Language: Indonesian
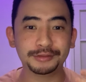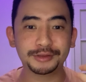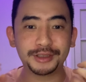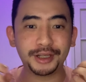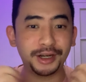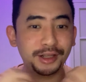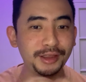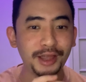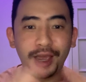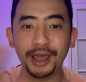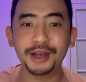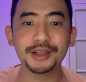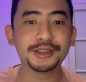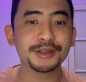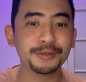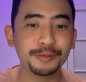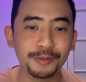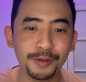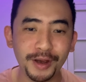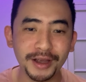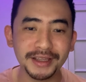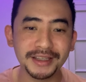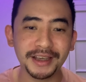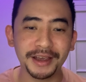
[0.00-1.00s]
ceritain
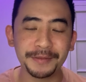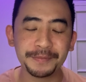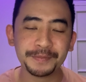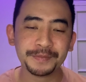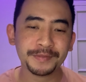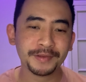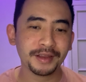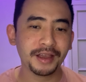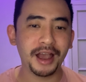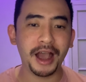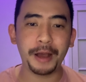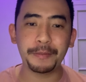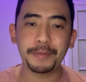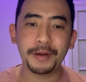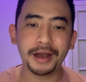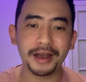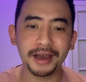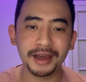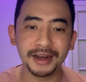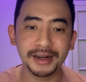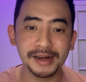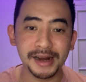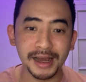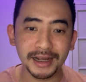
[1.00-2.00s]
semuanya
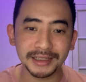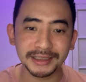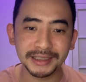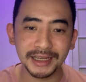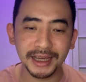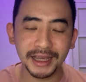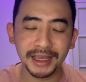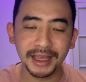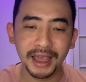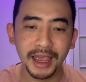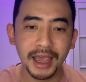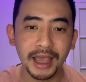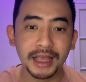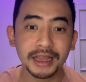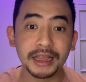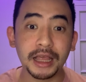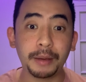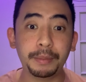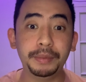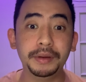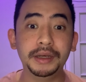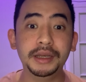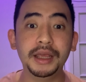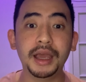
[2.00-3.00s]
apakah hendaknya,
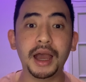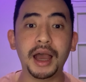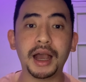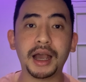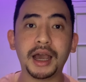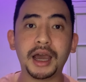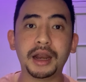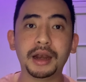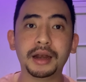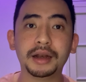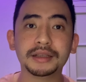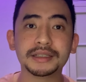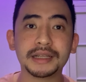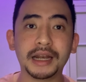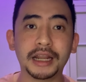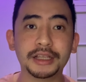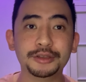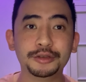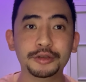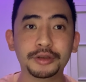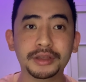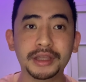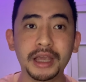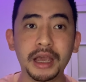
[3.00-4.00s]
tapi dia akan
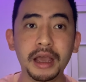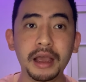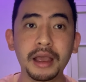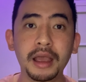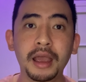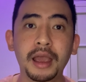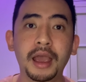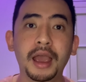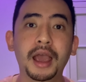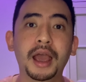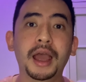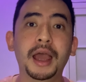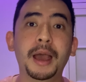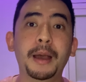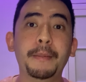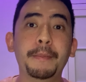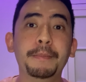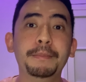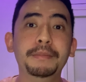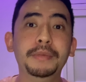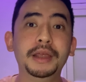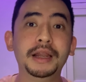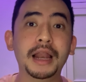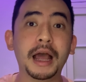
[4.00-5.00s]
selanjutnya
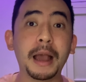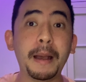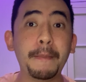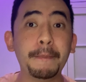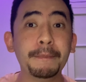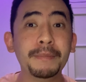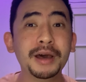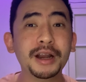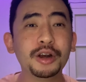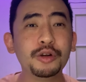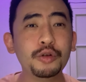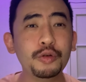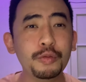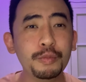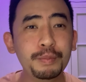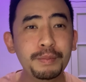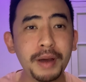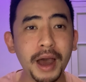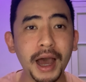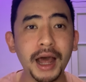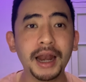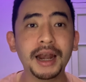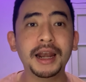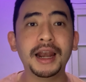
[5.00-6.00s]
bilang
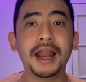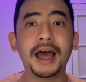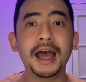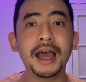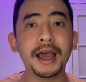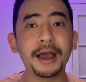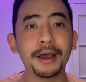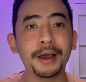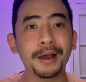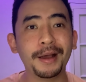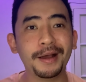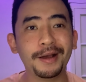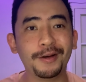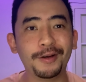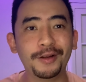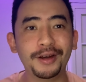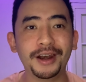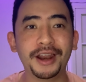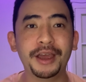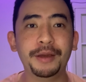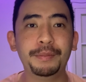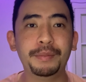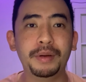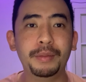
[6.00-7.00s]
berubahlah
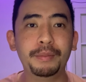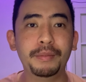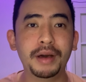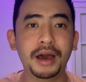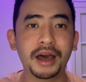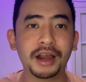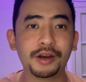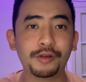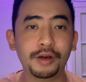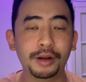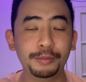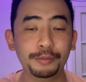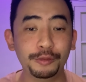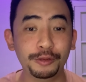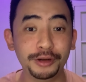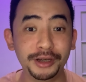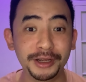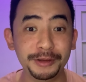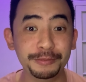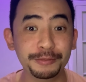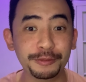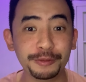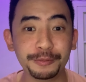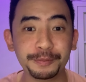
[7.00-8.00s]
oleh pembaharuan
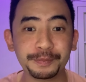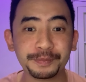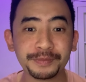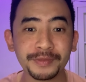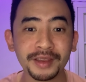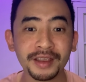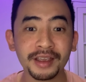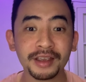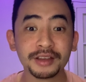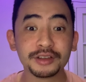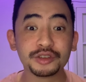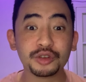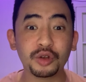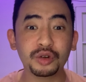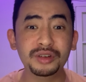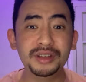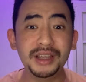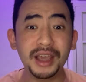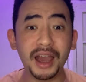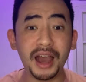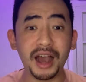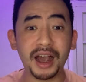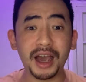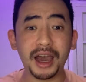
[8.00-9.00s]
budimu. So
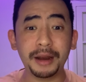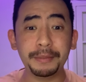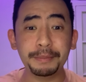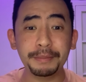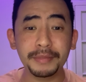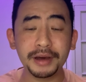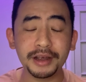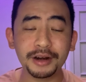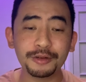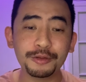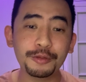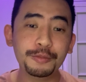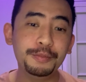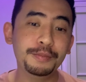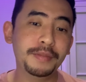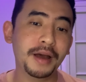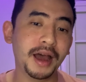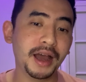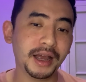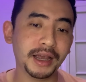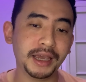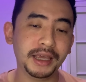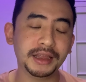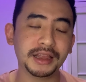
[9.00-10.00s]
dia akan
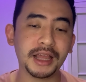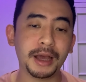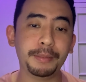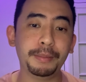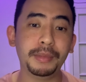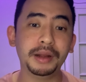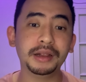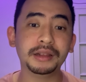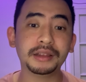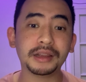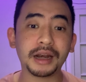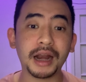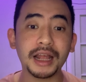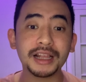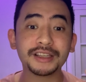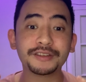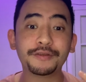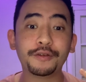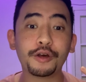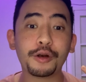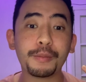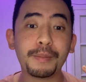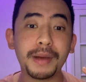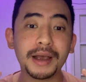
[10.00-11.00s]
merubah kita,
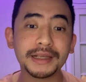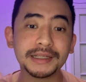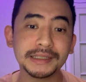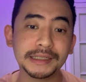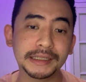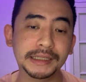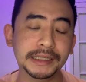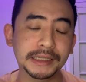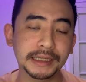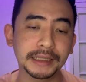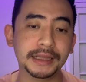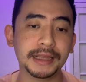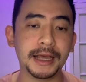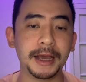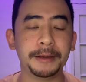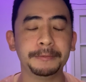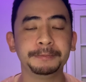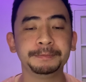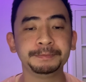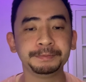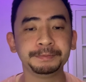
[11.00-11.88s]
mentransformasi kita,